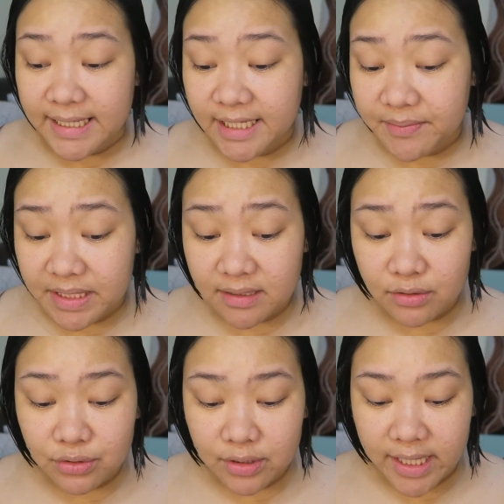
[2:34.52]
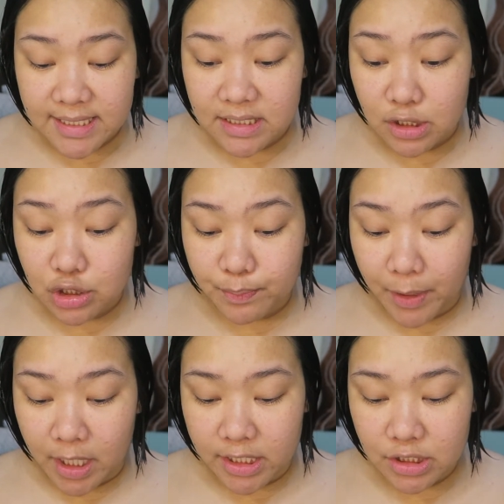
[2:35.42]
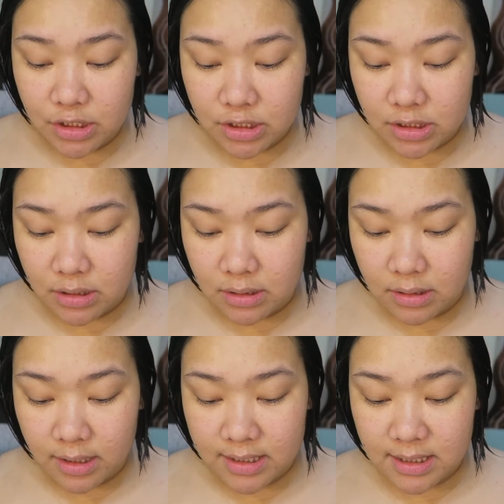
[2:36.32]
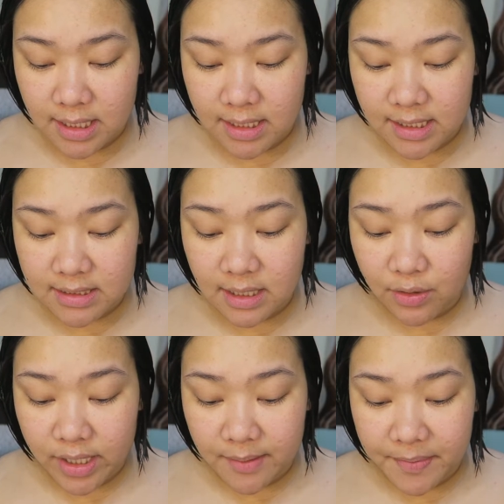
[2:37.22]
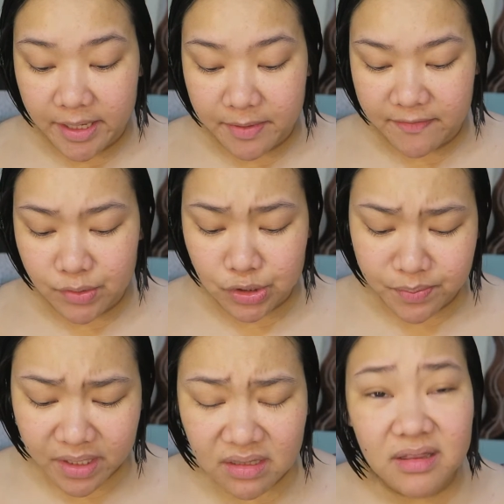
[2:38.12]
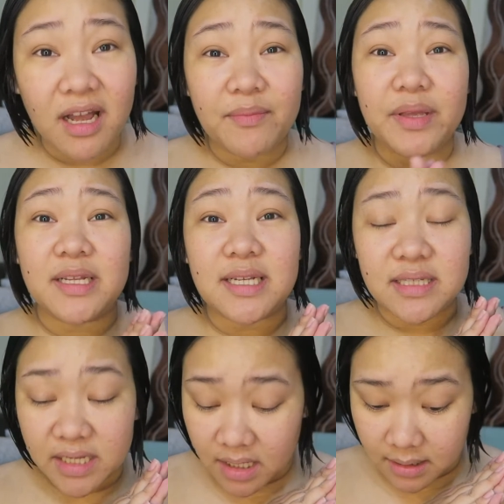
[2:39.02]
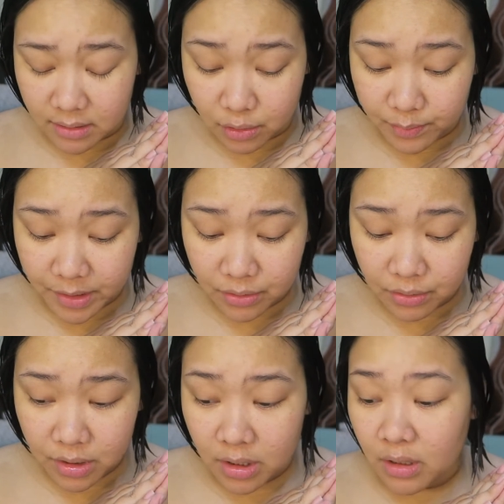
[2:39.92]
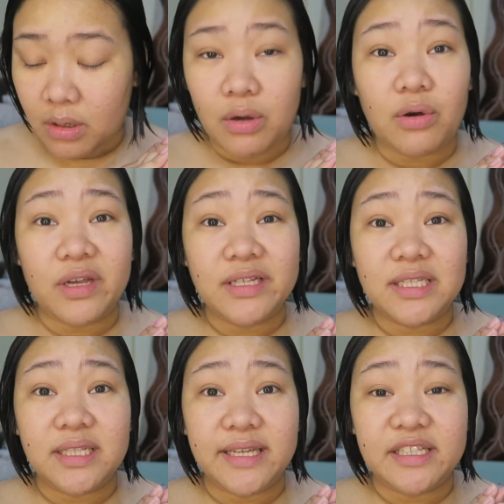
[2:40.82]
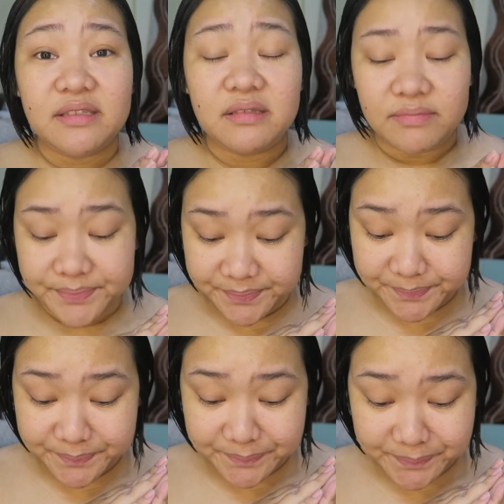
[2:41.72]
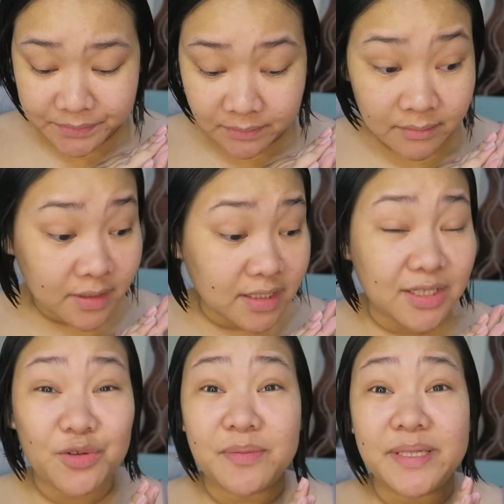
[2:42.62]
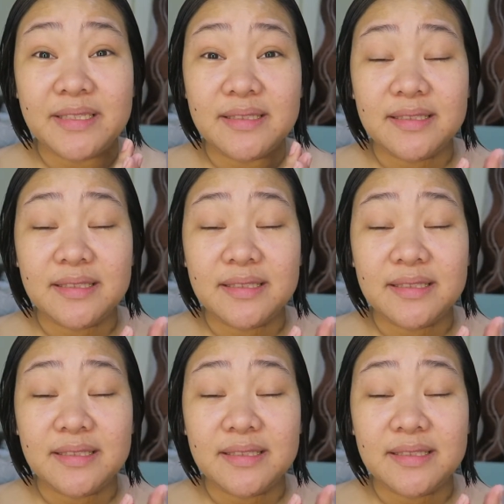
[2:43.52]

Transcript: gagamitan ko to guys ng sponge. Kasi that's how I apply my foundation. Parang ang dami, nasasayangan ako. Pero, okay na din. Mm, hindi ko naman